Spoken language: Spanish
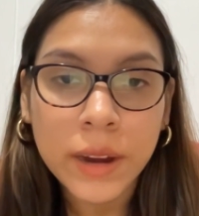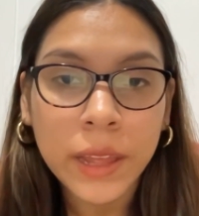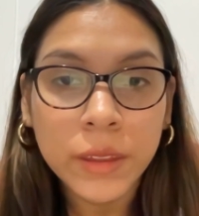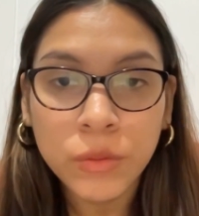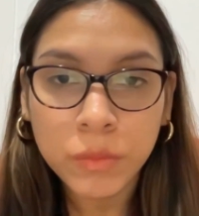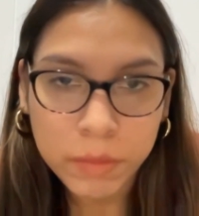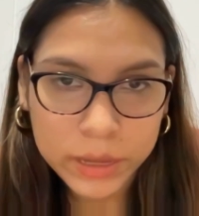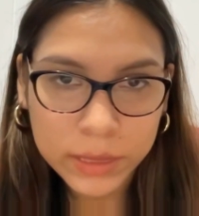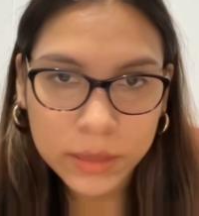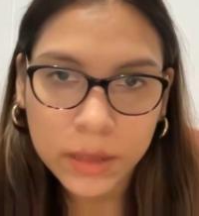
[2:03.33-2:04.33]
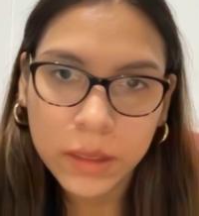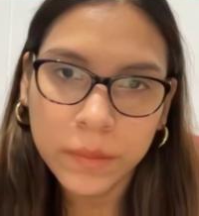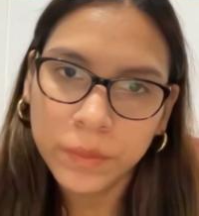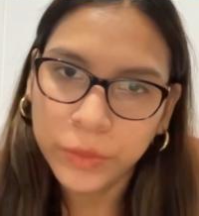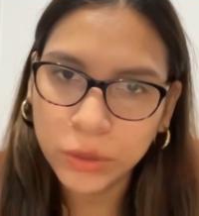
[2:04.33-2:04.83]
será de un mes,
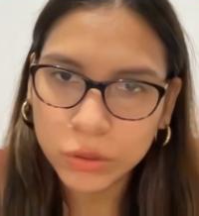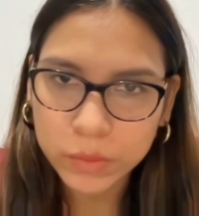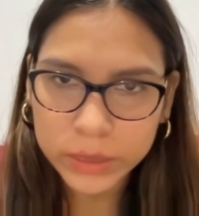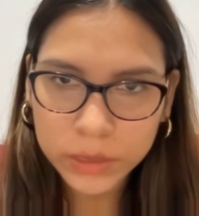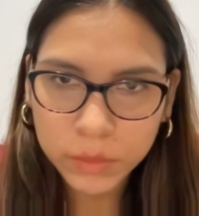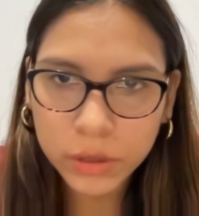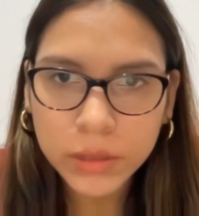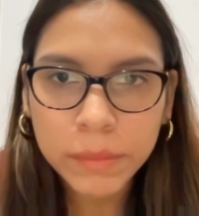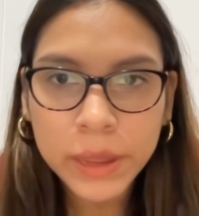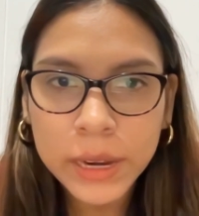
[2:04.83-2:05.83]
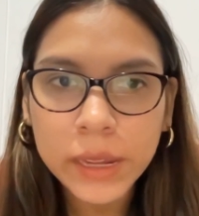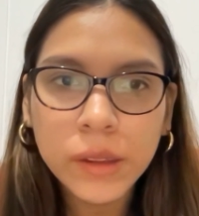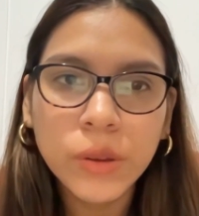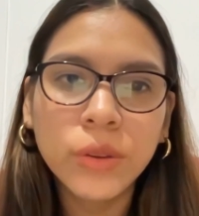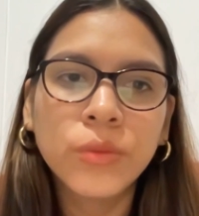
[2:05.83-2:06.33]
dos veces por
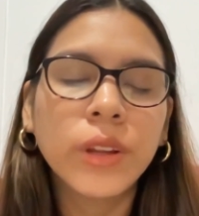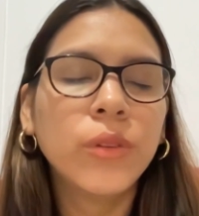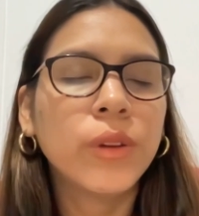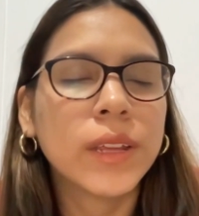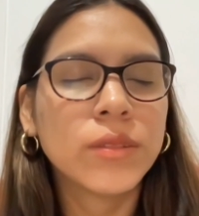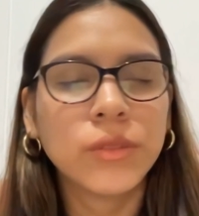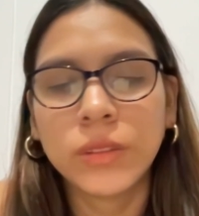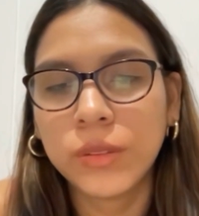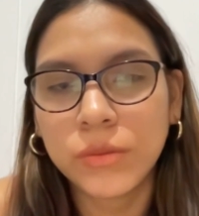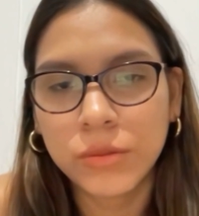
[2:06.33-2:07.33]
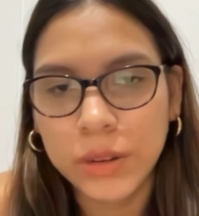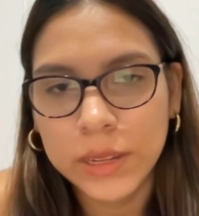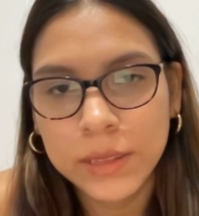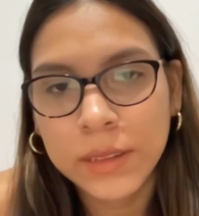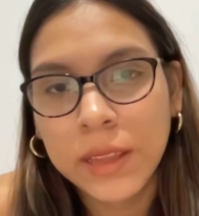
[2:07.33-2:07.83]
semana, con una duración de dos
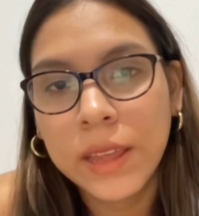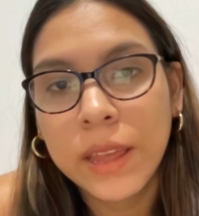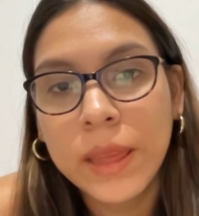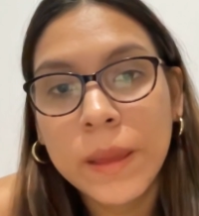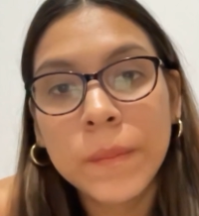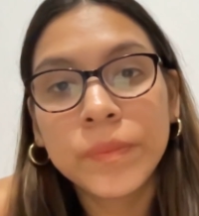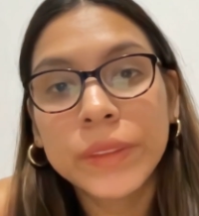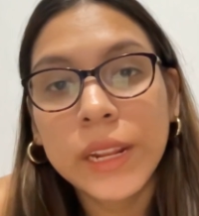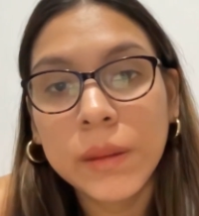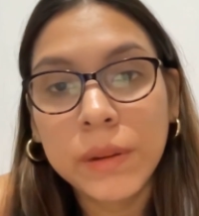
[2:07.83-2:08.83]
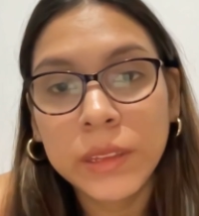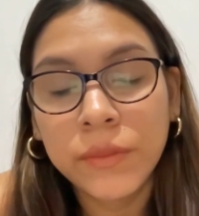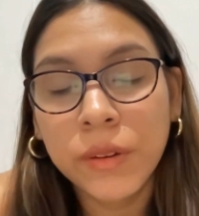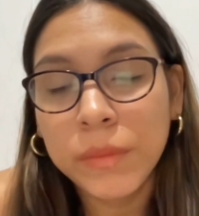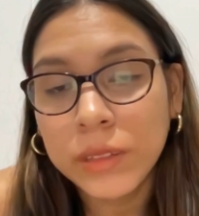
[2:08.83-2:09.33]
horas. Las
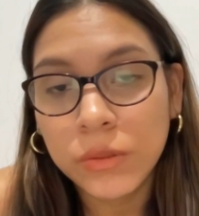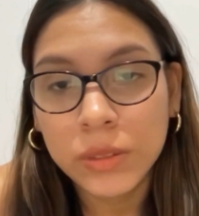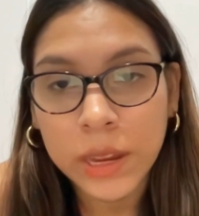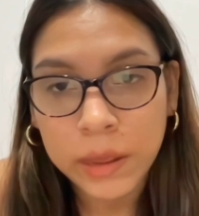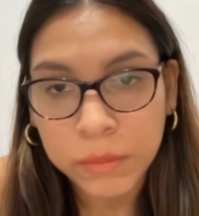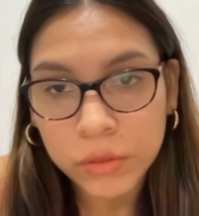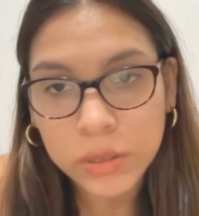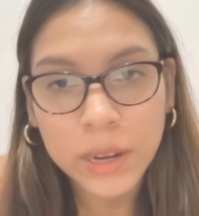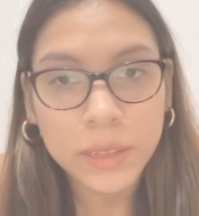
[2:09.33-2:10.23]
plataformas que usaremos